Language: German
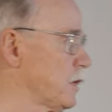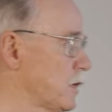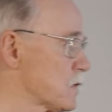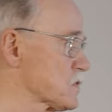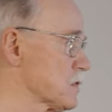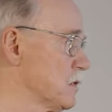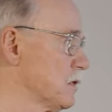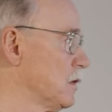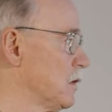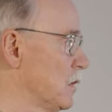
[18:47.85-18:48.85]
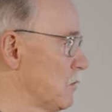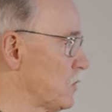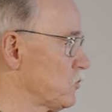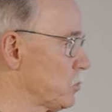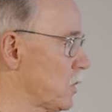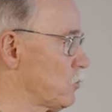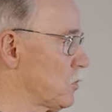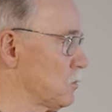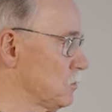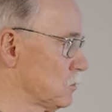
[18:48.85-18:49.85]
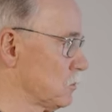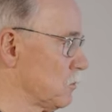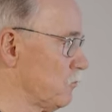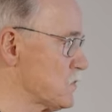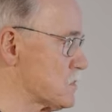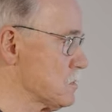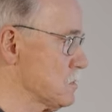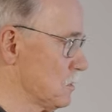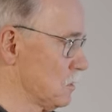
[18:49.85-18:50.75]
lassen. Was wir aber wissen,